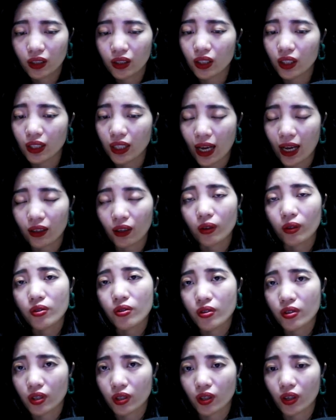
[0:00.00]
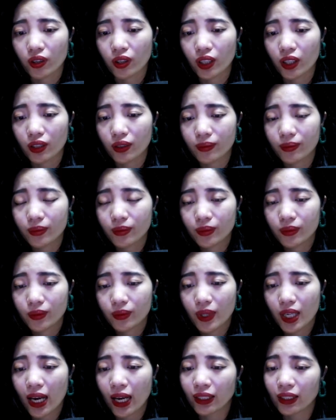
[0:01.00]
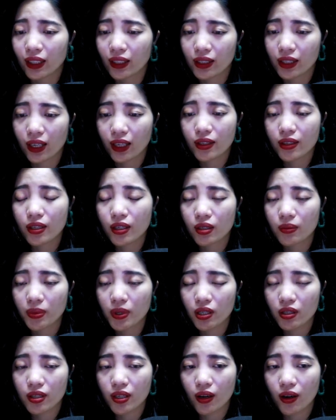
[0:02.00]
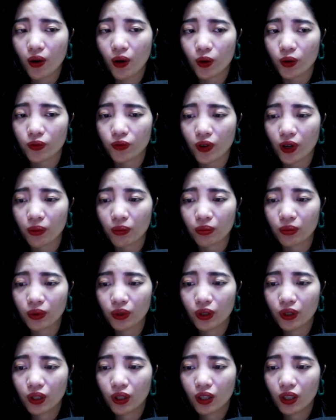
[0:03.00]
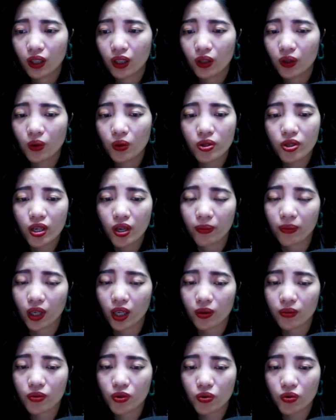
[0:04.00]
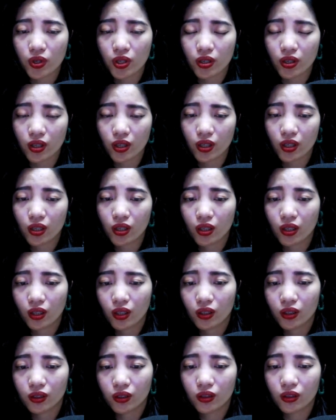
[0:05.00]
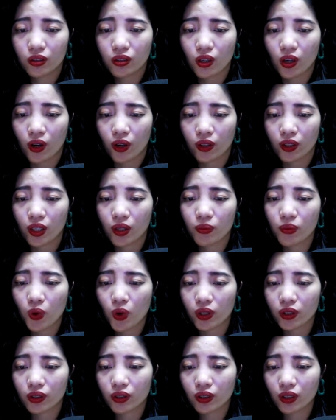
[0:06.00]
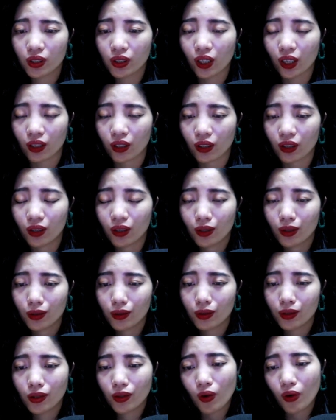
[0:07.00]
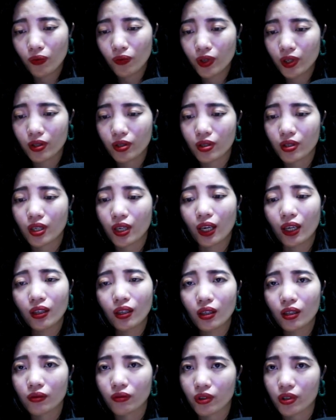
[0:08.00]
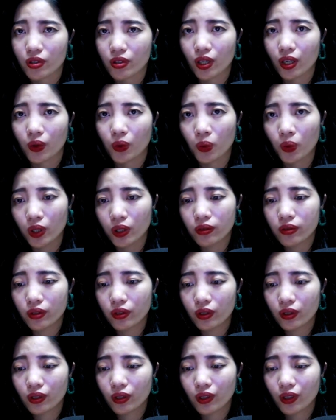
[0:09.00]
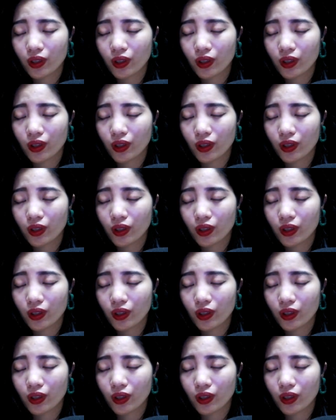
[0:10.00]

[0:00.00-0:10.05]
Nhật Hạ còn chưa nói hết. Anh đã nhanh chân bước ra khỏi phòng. Cô trầm ngâm suy nghĩ. Tự hỏi đêm muộn như thế này thì có việc gì anh cần phải giải quyết chứ?